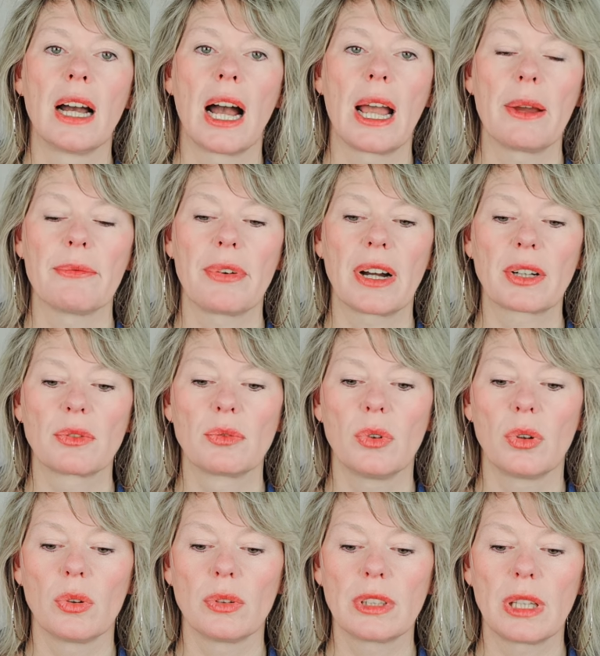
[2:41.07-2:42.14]
Einfach
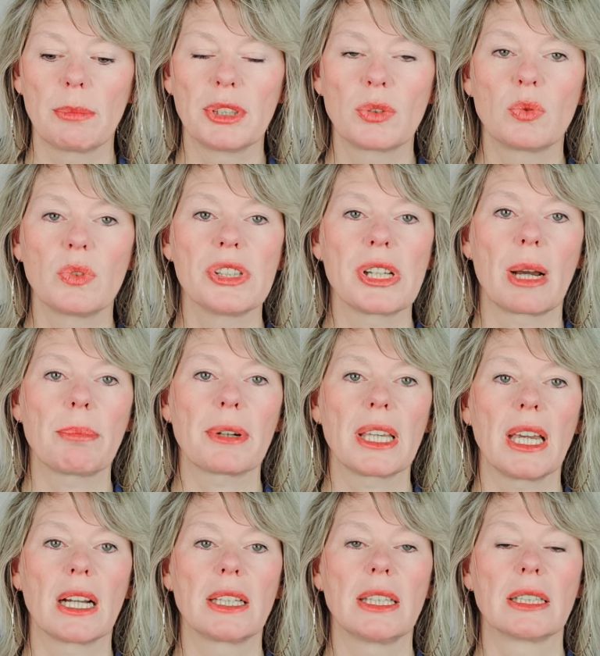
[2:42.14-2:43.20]
nur, damit du dich
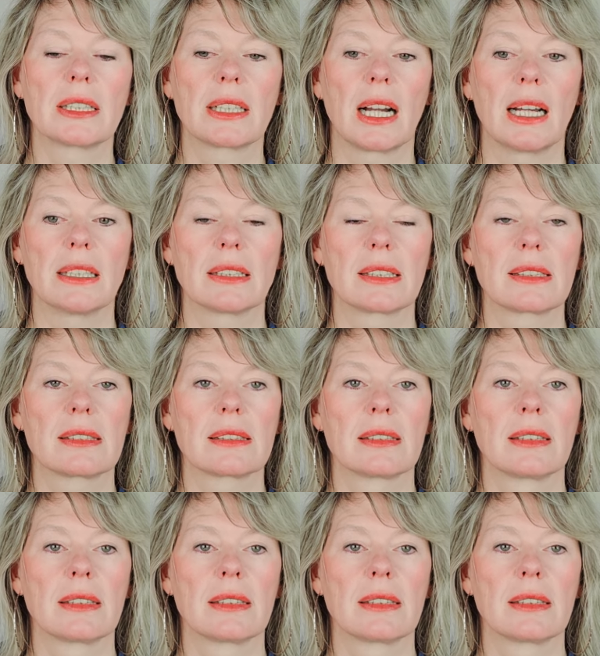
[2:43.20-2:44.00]
abreagieren kannst